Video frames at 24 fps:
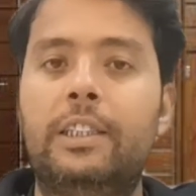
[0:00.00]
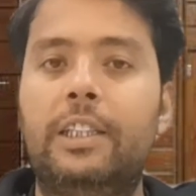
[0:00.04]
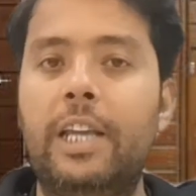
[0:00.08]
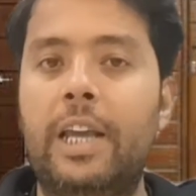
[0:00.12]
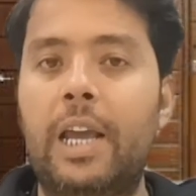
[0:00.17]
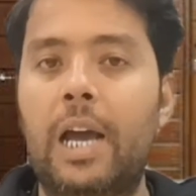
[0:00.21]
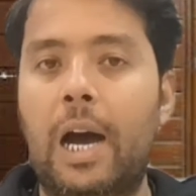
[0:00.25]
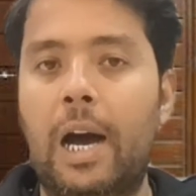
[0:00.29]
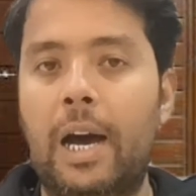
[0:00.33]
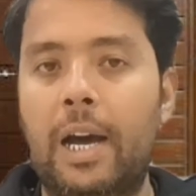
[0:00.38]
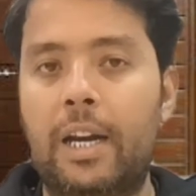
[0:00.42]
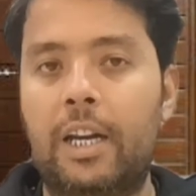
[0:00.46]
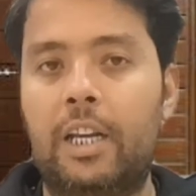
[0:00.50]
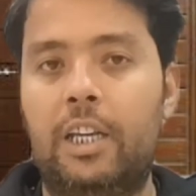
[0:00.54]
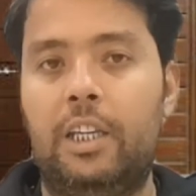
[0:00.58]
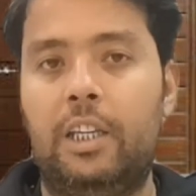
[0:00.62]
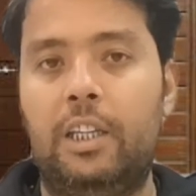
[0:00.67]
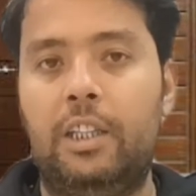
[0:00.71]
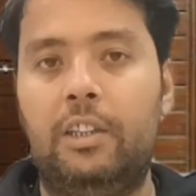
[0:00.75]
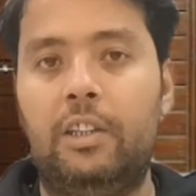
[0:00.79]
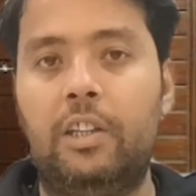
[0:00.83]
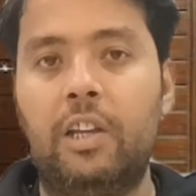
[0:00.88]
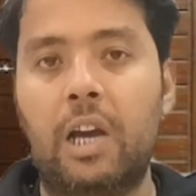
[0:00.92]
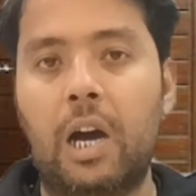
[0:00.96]
दयार
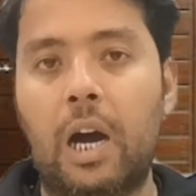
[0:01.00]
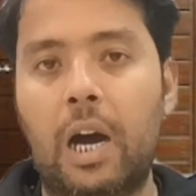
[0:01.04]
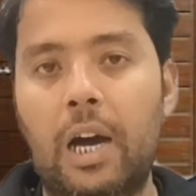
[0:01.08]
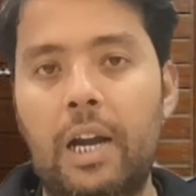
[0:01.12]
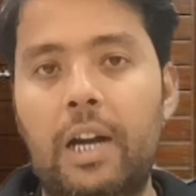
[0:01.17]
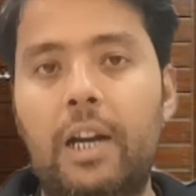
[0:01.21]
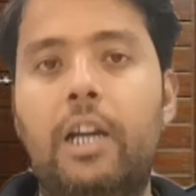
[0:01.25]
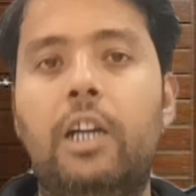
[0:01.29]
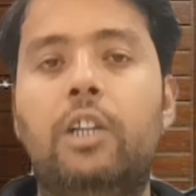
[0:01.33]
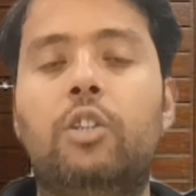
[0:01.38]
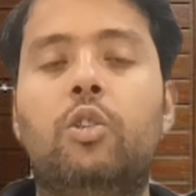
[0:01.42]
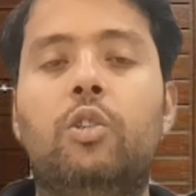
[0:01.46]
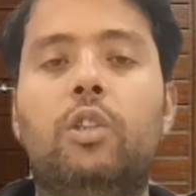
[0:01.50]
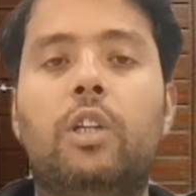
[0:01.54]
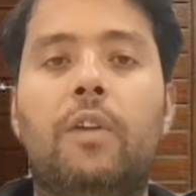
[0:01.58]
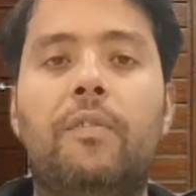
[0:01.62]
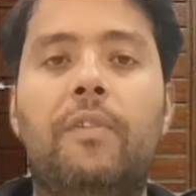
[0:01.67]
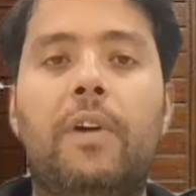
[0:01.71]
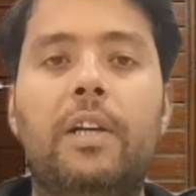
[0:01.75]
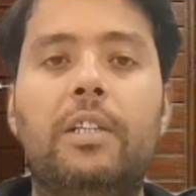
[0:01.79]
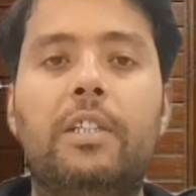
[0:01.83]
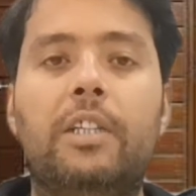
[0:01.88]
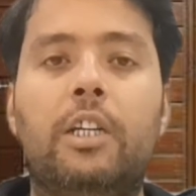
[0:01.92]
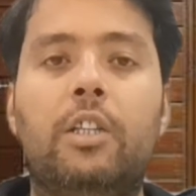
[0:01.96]
की दयार का जो
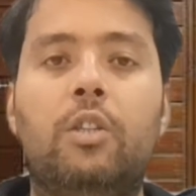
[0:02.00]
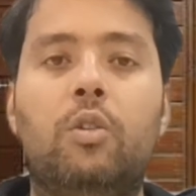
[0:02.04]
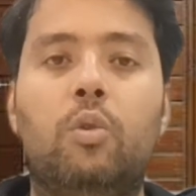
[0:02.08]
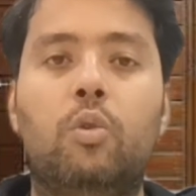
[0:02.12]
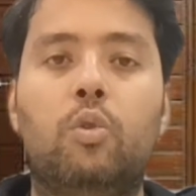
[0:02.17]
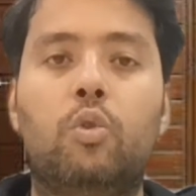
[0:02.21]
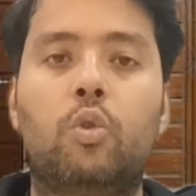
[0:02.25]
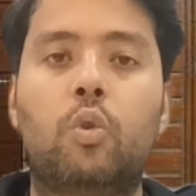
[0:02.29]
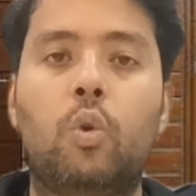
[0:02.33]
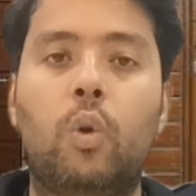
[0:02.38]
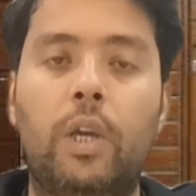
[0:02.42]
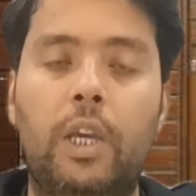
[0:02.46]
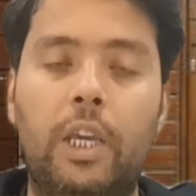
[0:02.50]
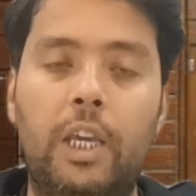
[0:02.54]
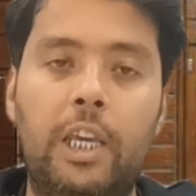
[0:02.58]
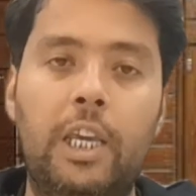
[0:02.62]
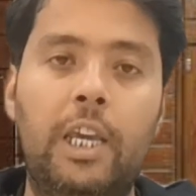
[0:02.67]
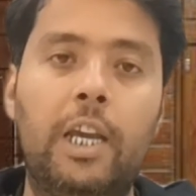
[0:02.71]
दरवाजा है दोस्तों